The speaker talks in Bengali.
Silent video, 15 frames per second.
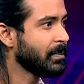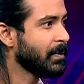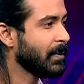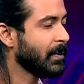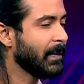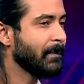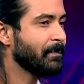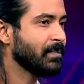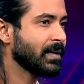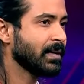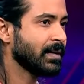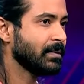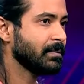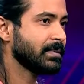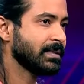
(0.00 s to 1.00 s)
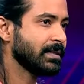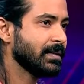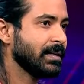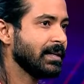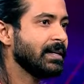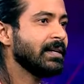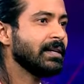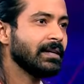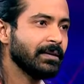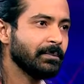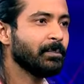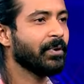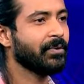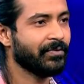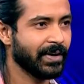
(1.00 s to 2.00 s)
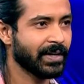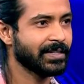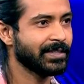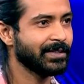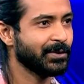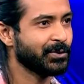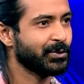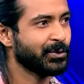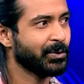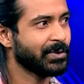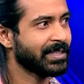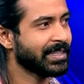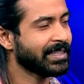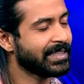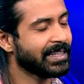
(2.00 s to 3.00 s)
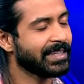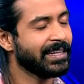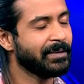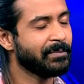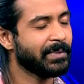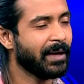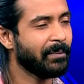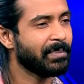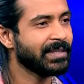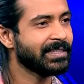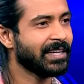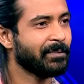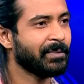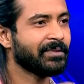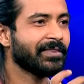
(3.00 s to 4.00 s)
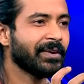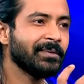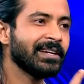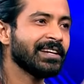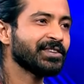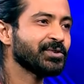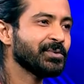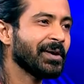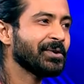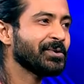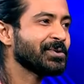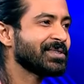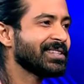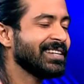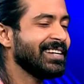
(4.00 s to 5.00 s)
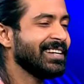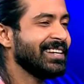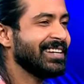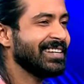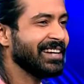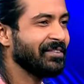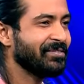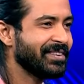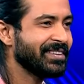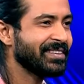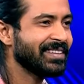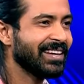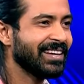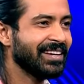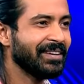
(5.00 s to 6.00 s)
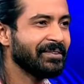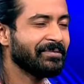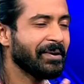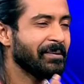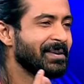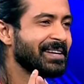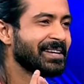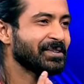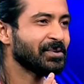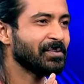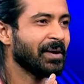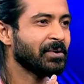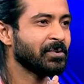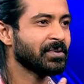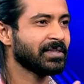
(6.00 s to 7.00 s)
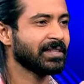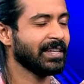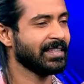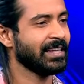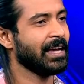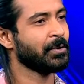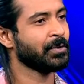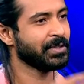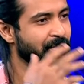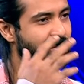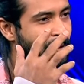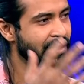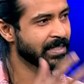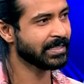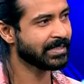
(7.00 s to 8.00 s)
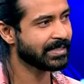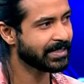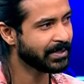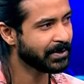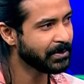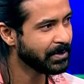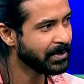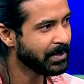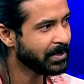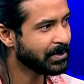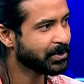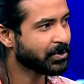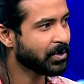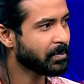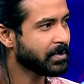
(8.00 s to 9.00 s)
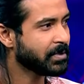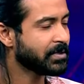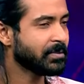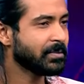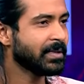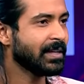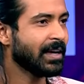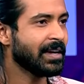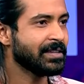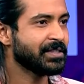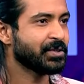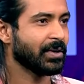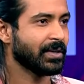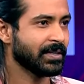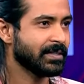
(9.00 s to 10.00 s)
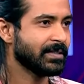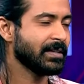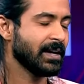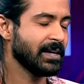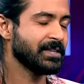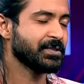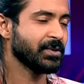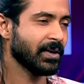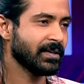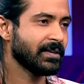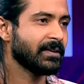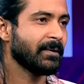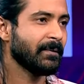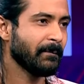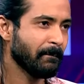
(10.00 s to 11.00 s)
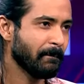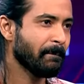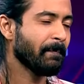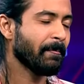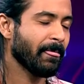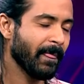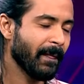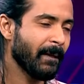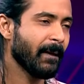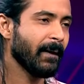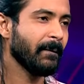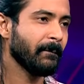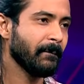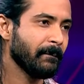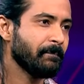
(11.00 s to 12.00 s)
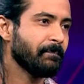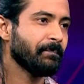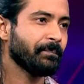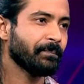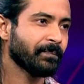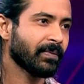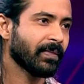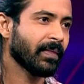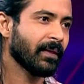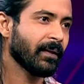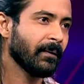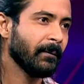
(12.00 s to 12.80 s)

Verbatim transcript: মনে হয় জায়গাটা পারফেক্ট পারফেক্ট ছিল তো ওই জায়গা থেকে আই এম হ্যাপি যে আমার ফ্যামিলির কিছু মানুষ রাফির ফ্যামিলির কিছু মানুষ সাথে আরো কিছু অডিয়েন্স ছিল সবকিছু মিলে আই এনজয় সবকিছু মিলে বেশ ভালো অভিজ্ঞতা হ্যাঁ। হয়েছে পরান